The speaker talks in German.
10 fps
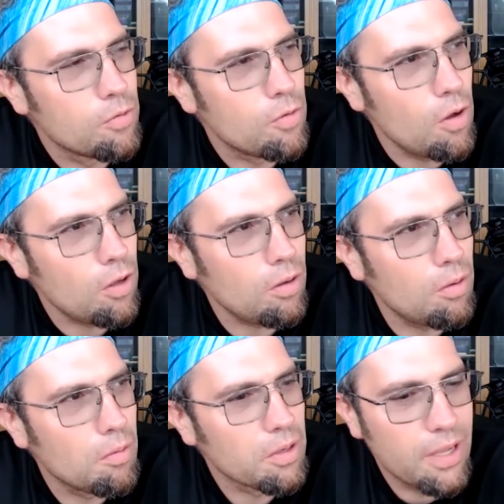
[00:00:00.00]

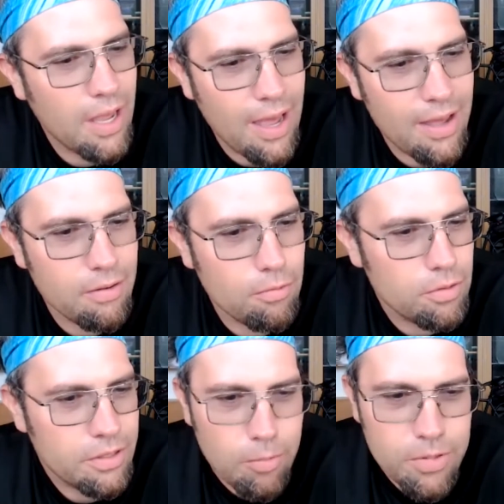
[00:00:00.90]
doch gerne
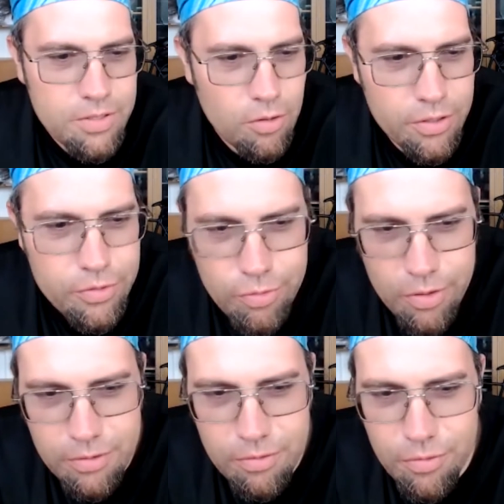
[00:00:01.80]
und ich glaube, das ist auch
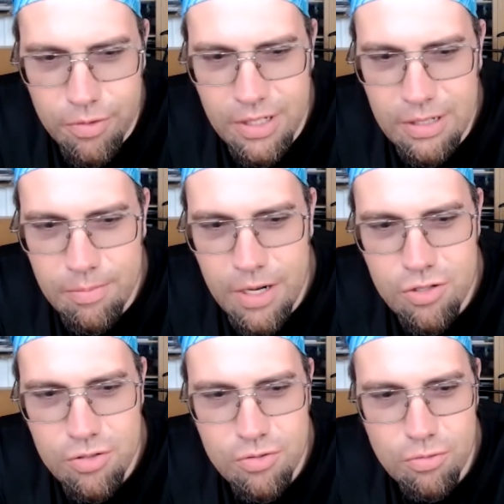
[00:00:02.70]
natürlich und für jeden
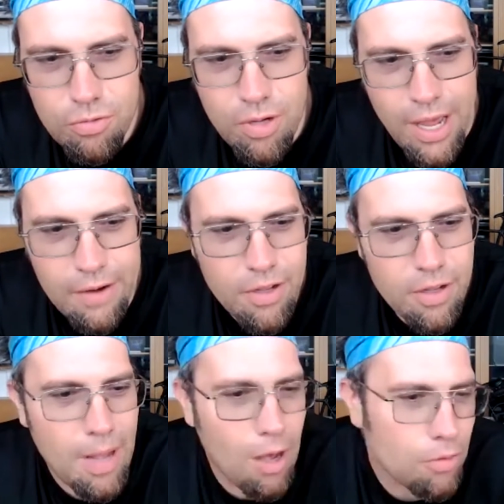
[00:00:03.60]
Menschen so einfach
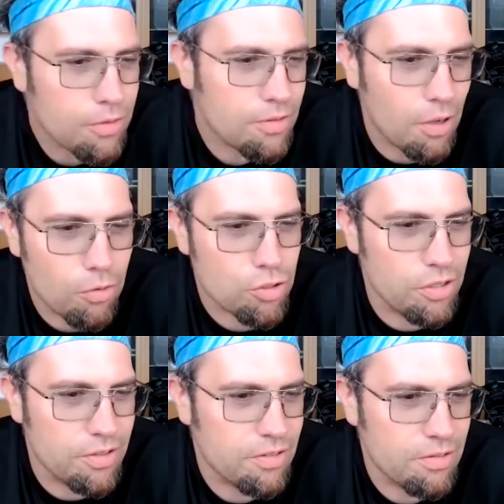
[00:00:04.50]
im Austausch
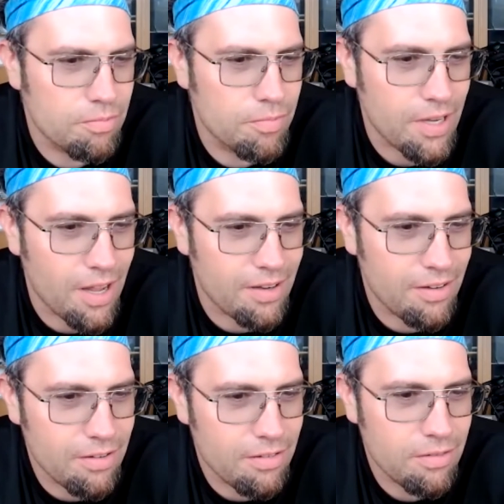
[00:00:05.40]
ist mit
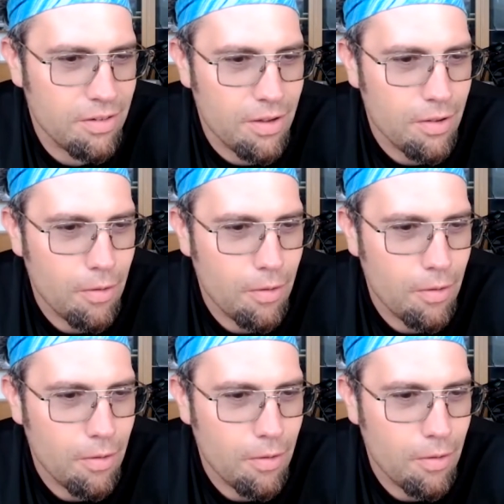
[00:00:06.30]
anderen,